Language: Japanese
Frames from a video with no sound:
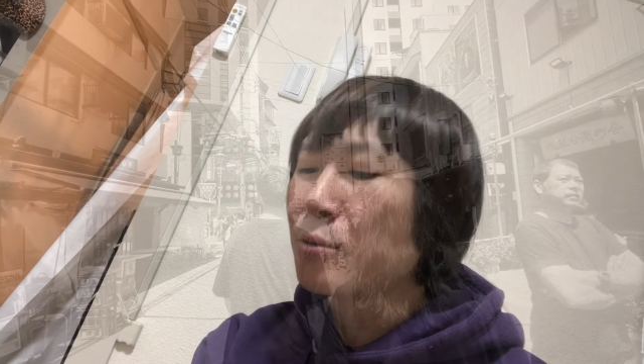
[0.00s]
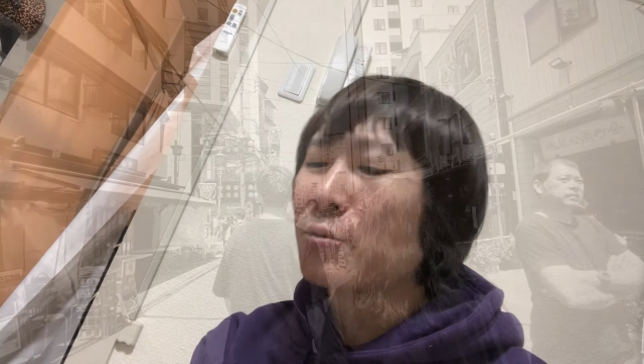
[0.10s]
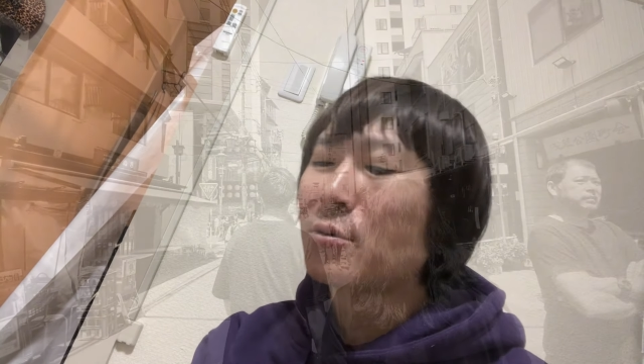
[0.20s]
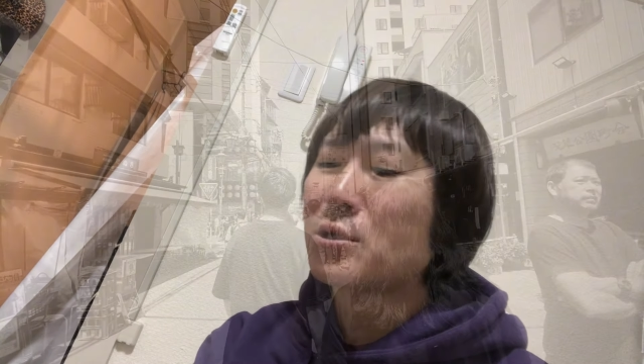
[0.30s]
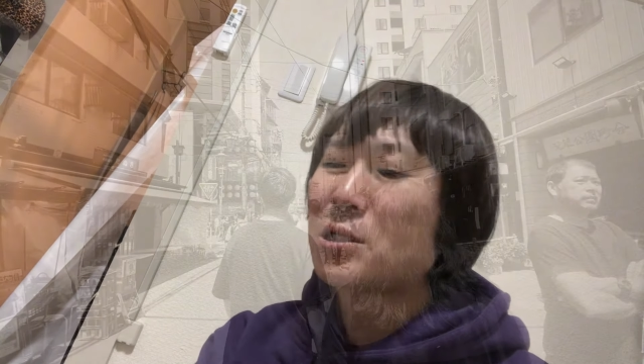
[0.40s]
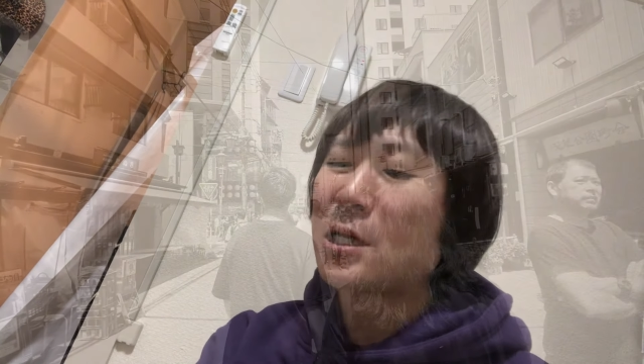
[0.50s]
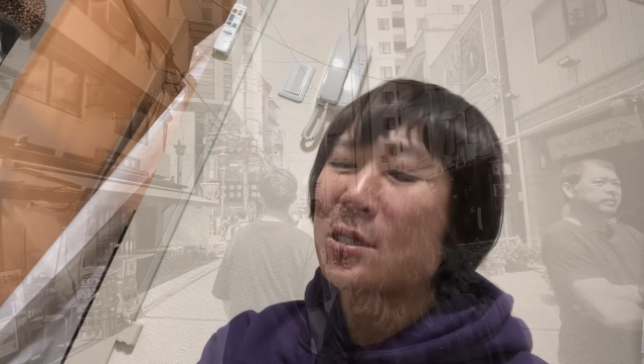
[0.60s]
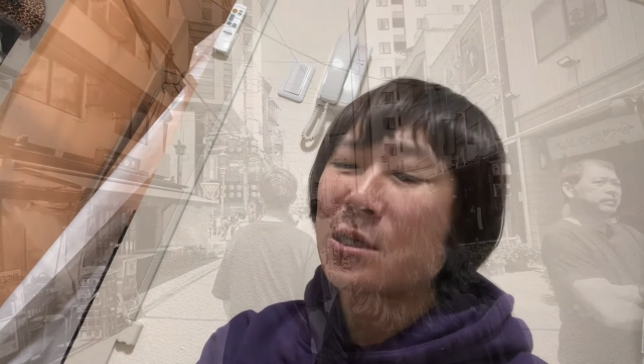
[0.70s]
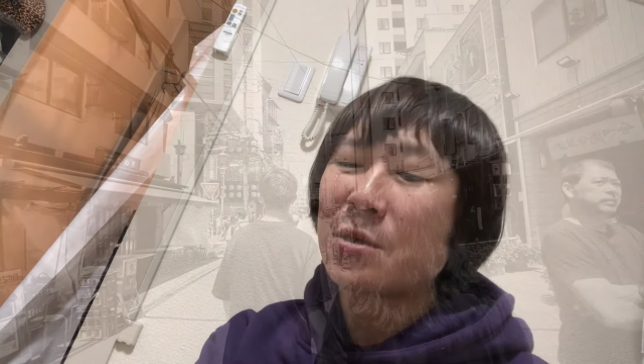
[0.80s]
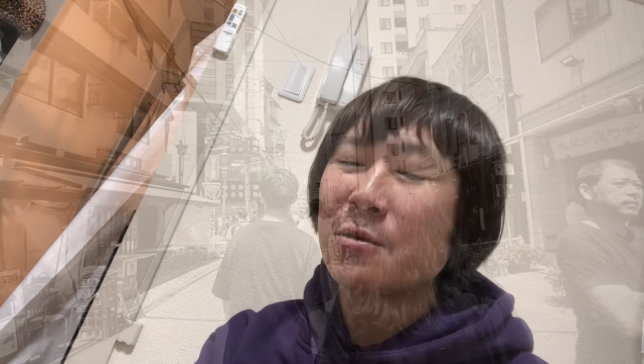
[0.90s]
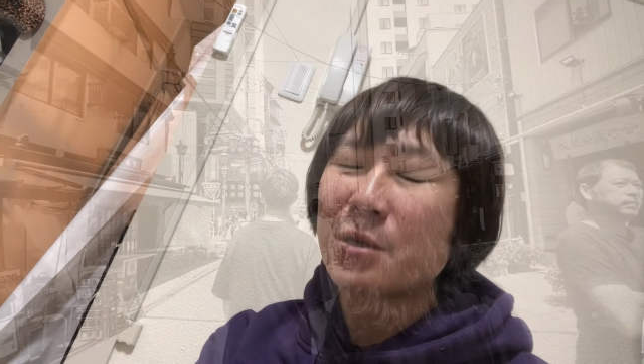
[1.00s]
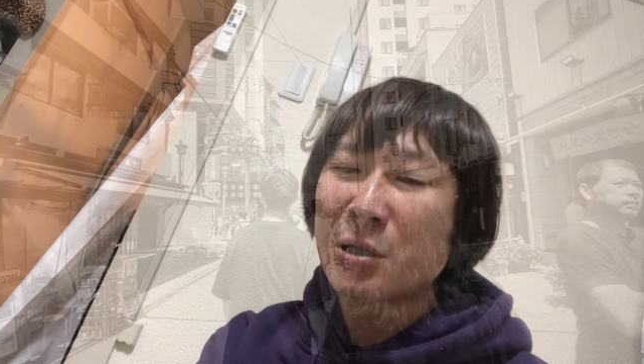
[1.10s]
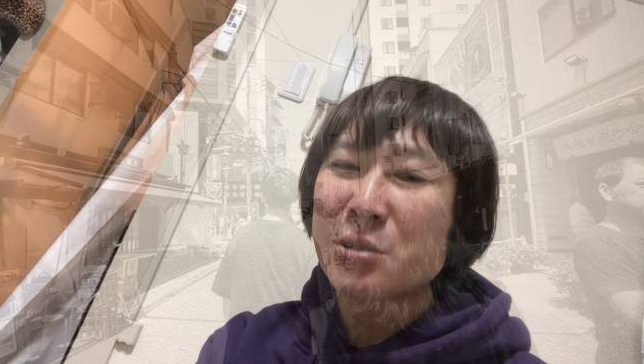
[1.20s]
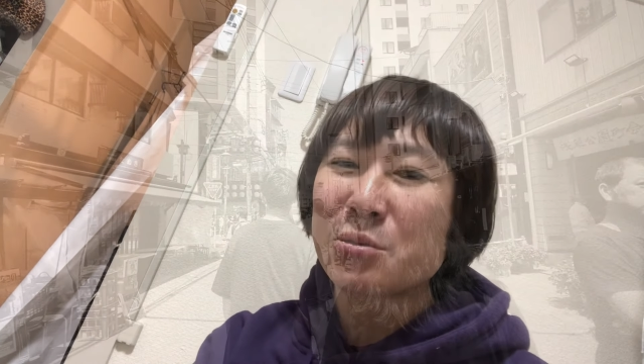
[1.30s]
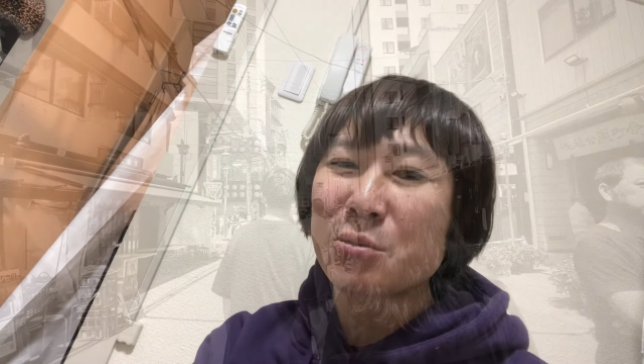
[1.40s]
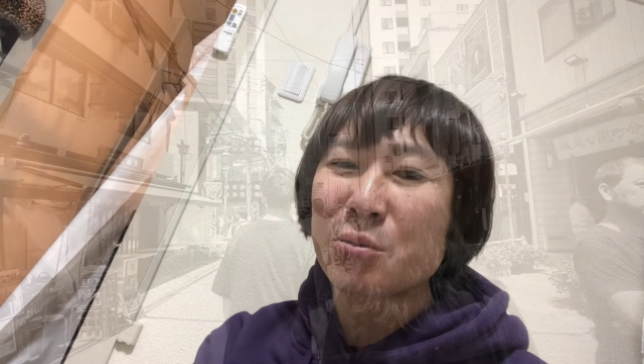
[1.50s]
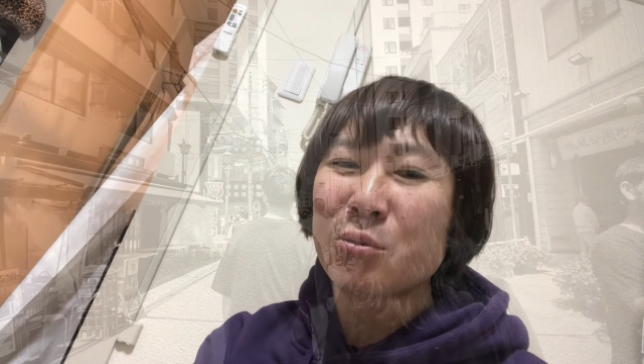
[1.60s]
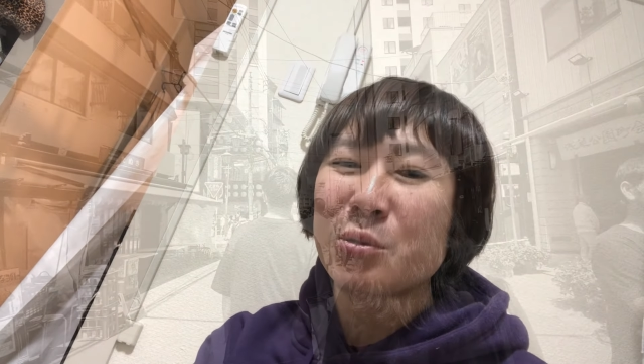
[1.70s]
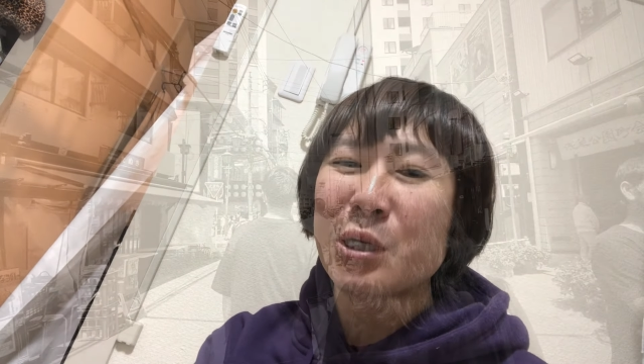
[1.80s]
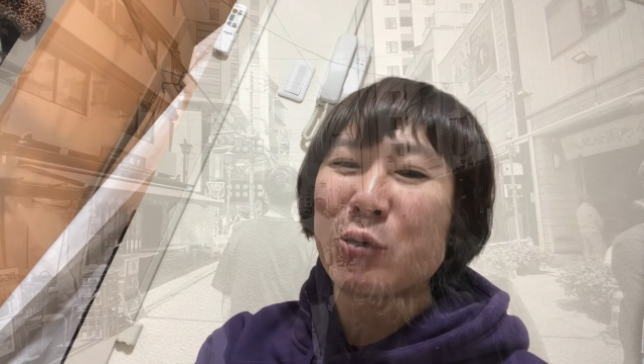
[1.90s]
稿してあったというかねそ
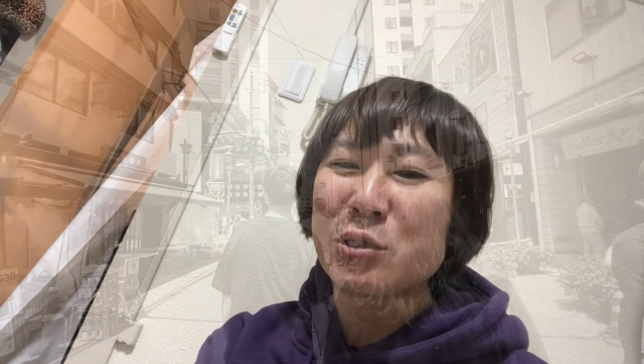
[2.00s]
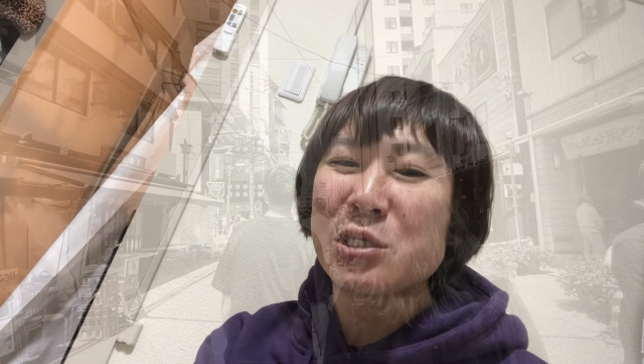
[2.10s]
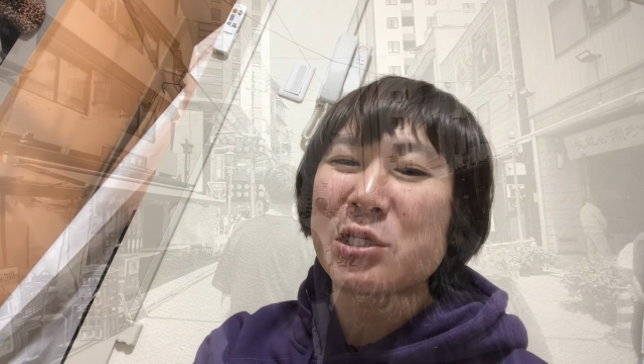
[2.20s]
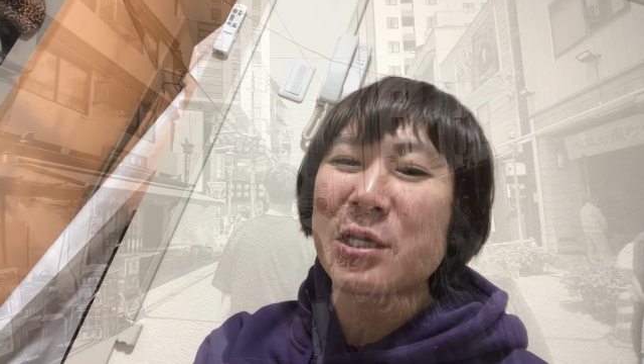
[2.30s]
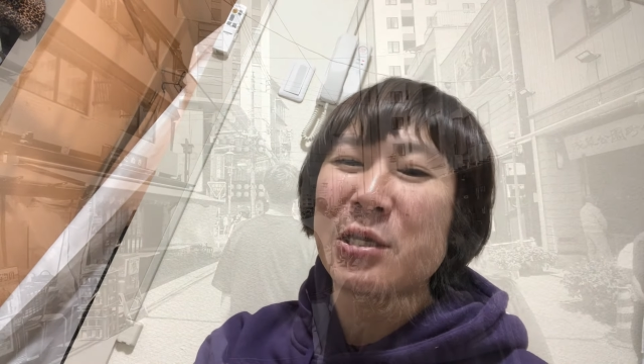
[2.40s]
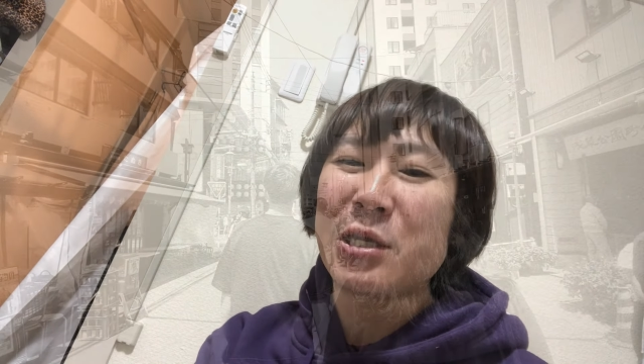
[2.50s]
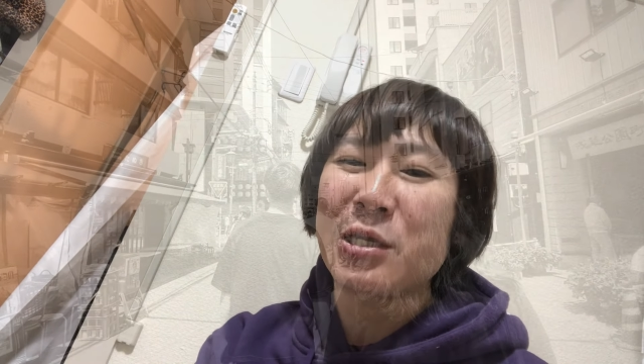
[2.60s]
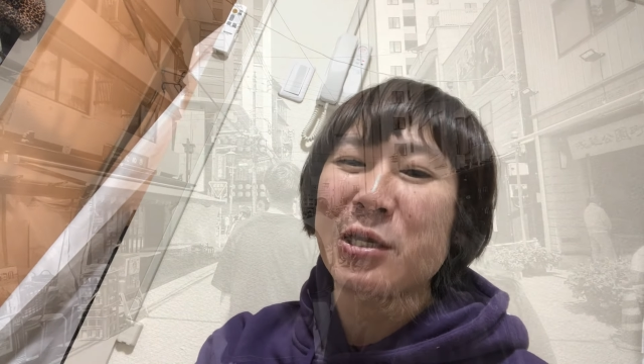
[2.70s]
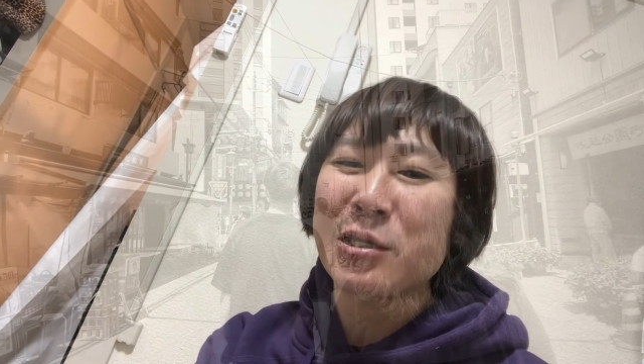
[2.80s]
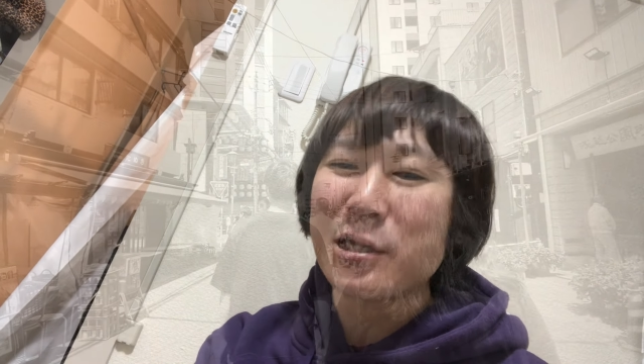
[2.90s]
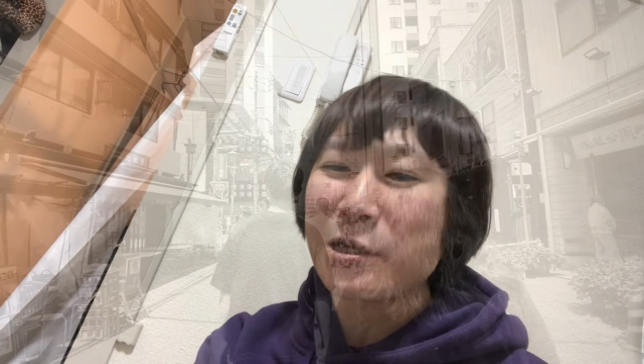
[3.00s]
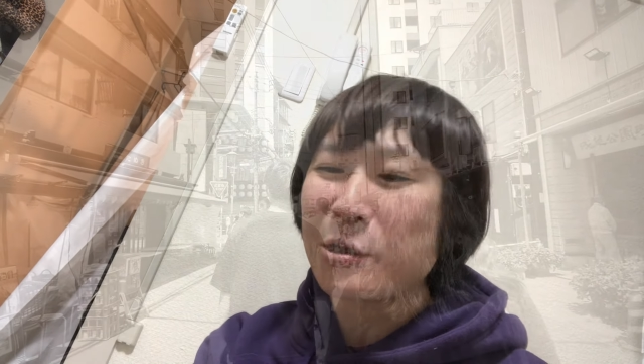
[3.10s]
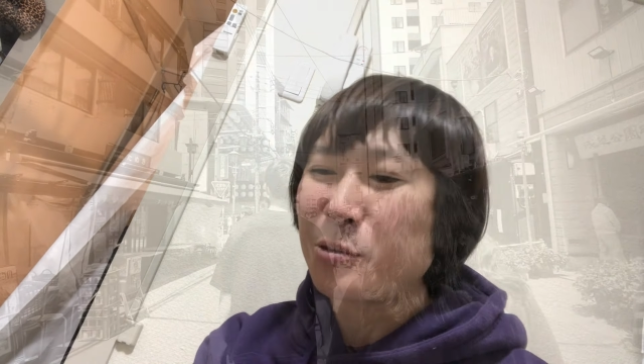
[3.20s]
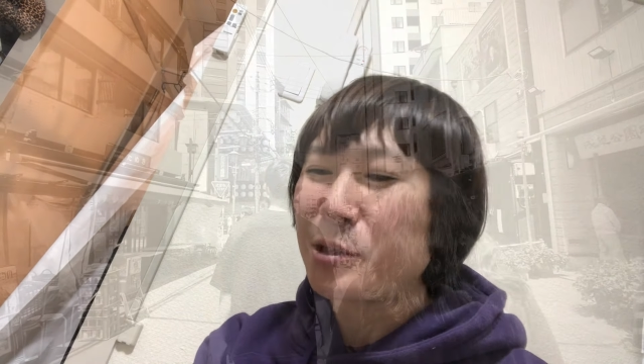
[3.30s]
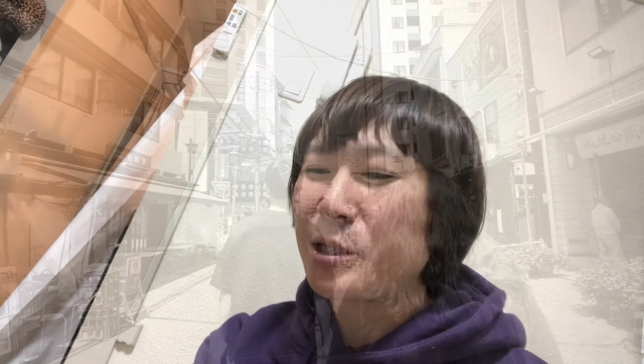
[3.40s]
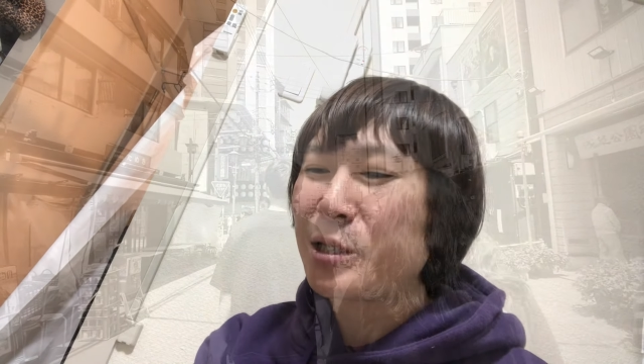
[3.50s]
のおじいちゃんになりたいけど